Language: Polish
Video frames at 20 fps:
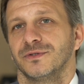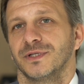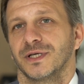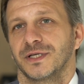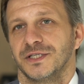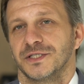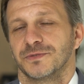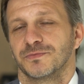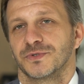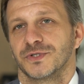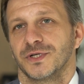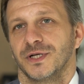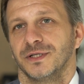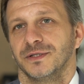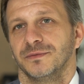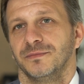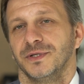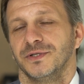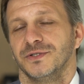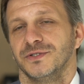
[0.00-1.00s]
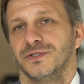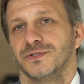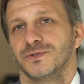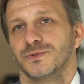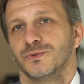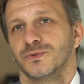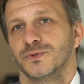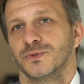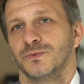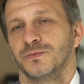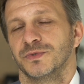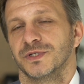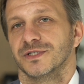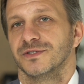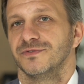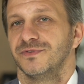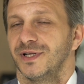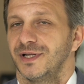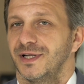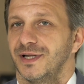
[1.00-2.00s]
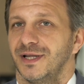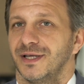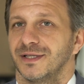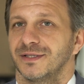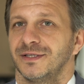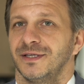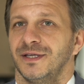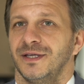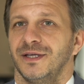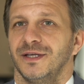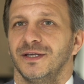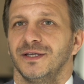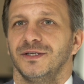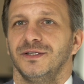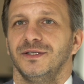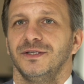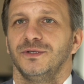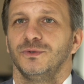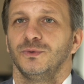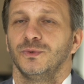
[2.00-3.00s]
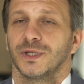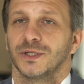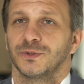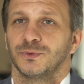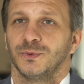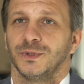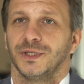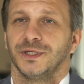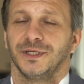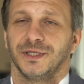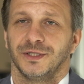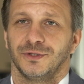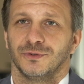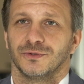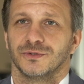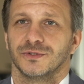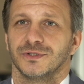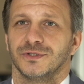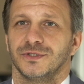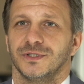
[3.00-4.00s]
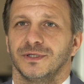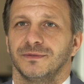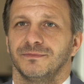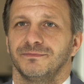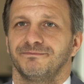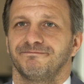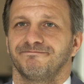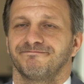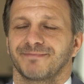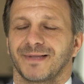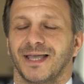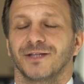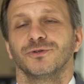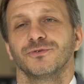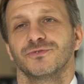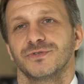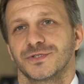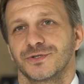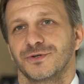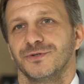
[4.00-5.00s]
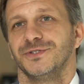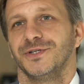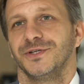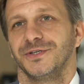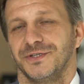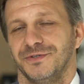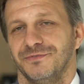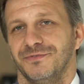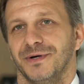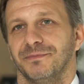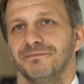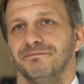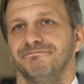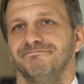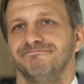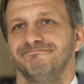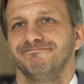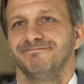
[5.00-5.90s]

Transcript: Taki sprzęt będzie służył przez wiele lat i uratuje niejedno życie. A to wszystko dzięki Wam.